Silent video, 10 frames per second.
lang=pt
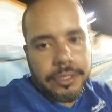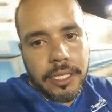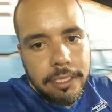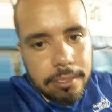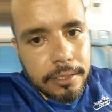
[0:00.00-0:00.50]

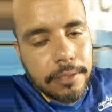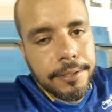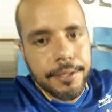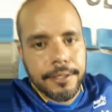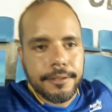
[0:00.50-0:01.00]

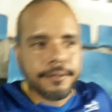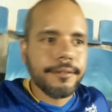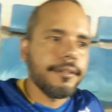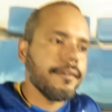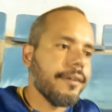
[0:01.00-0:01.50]
desse
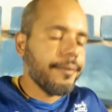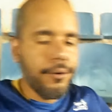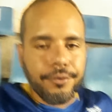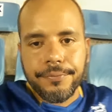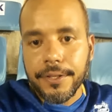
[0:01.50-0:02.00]

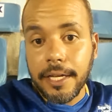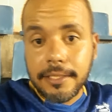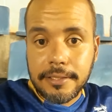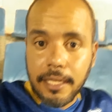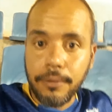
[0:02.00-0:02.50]

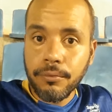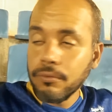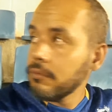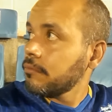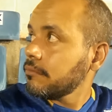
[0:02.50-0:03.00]
Confiança
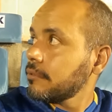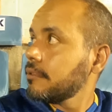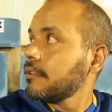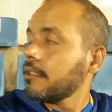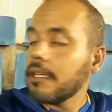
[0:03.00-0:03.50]

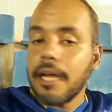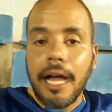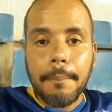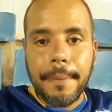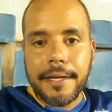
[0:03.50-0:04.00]
1
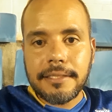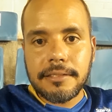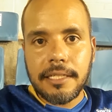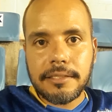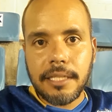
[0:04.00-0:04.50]

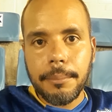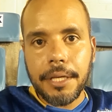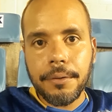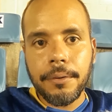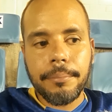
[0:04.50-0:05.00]
Aparecidense
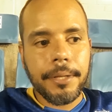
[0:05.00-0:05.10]
também 1